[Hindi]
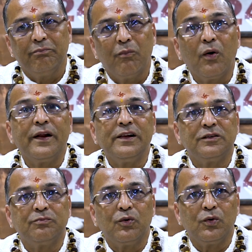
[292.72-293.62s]

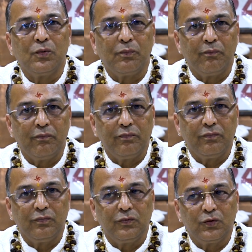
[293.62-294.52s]
मॉडल्स बोलो
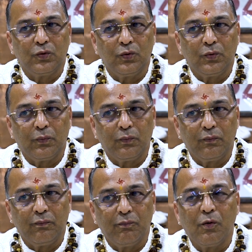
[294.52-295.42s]
जो
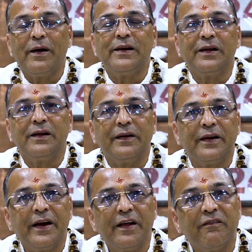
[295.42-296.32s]
मोबाइल के
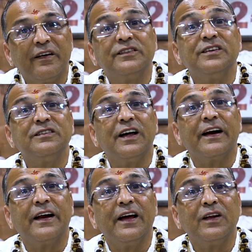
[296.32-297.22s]
नए नए वर्जन्स आ
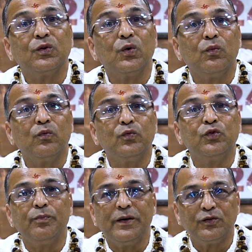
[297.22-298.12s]
रहे हैं तो
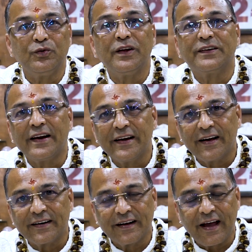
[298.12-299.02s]
उसमें सुंदरता
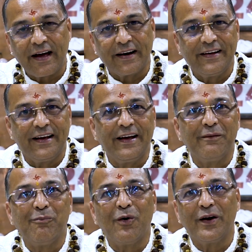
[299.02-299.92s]
निखर के आ रही है
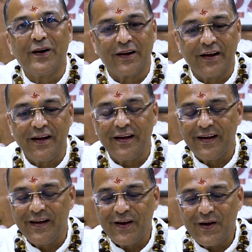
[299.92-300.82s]
मॉडल की
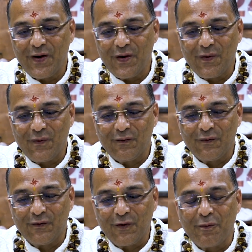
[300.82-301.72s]
वो